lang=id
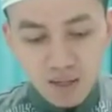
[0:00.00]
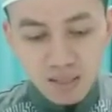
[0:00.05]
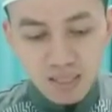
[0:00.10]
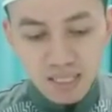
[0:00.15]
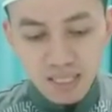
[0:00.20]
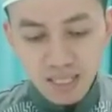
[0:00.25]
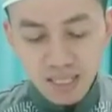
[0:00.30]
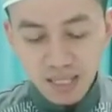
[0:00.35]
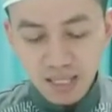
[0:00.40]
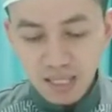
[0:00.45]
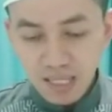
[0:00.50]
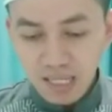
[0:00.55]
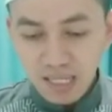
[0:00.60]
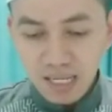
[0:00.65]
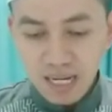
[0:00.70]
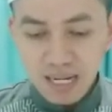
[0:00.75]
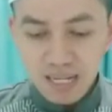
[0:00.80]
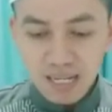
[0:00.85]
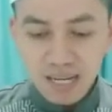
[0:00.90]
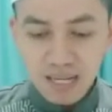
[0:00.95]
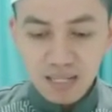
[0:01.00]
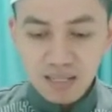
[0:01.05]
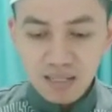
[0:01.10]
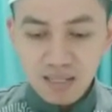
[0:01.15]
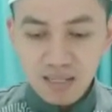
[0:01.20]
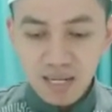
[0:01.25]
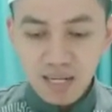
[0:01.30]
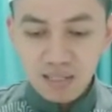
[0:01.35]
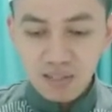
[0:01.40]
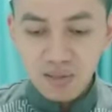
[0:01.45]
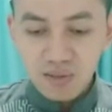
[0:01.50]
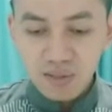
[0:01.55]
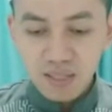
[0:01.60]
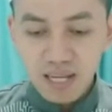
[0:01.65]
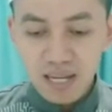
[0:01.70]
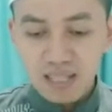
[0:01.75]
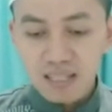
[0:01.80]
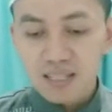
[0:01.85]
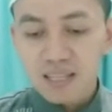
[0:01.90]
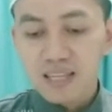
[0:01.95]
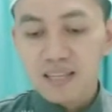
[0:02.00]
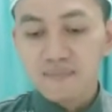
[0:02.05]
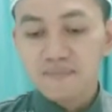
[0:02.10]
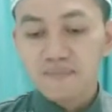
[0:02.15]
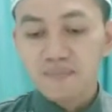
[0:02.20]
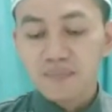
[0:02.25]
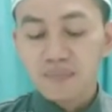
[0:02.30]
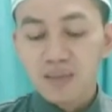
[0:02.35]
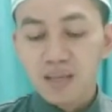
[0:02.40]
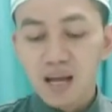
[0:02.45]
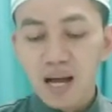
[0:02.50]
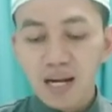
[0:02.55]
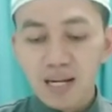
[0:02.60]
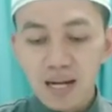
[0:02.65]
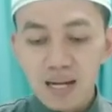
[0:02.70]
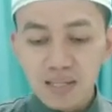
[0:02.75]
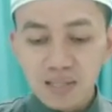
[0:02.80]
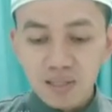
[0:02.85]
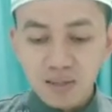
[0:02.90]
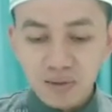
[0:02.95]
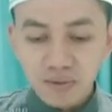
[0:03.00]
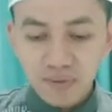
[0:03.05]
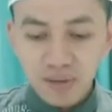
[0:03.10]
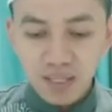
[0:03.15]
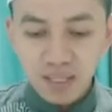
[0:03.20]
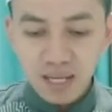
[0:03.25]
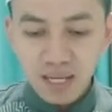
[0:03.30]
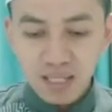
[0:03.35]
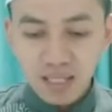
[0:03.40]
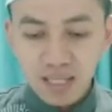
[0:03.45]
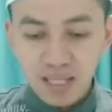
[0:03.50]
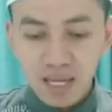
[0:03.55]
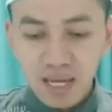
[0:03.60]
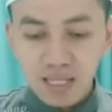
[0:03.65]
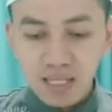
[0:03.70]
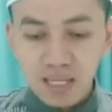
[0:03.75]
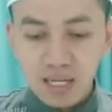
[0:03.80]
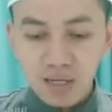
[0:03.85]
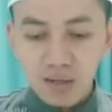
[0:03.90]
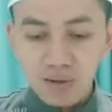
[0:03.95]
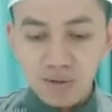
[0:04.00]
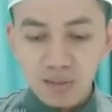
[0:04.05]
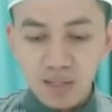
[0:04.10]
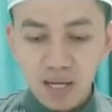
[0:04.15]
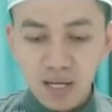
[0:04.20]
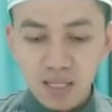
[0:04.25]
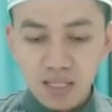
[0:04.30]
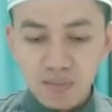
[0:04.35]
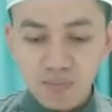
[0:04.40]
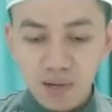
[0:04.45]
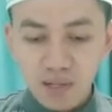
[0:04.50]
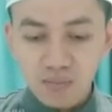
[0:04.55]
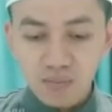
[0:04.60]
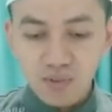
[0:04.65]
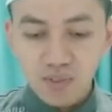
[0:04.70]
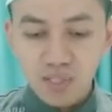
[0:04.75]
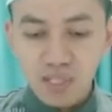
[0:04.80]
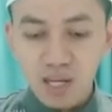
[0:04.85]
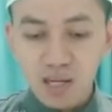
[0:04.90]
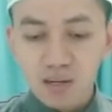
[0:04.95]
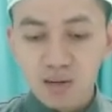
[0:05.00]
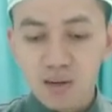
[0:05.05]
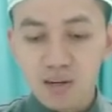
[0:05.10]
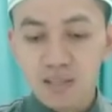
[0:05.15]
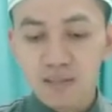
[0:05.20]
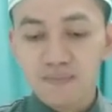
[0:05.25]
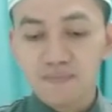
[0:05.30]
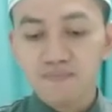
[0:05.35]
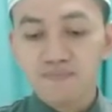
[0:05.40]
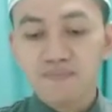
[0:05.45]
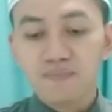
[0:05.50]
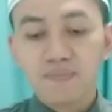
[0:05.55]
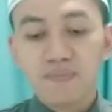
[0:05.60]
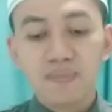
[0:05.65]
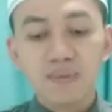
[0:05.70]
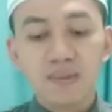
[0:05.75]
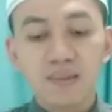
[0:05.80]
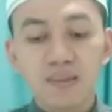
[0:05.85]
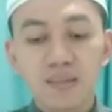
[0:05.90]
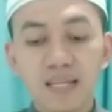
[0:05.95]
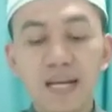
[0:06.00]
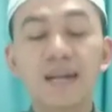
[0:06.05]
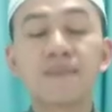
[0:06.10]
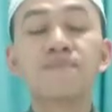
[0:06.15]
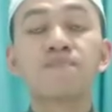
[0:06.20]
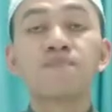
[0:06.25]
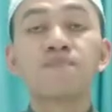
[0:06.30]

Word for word: Di sini diterangkan syarat nakti. Al aslu fi na'ti ayyakuna isman mustaqon. Nah,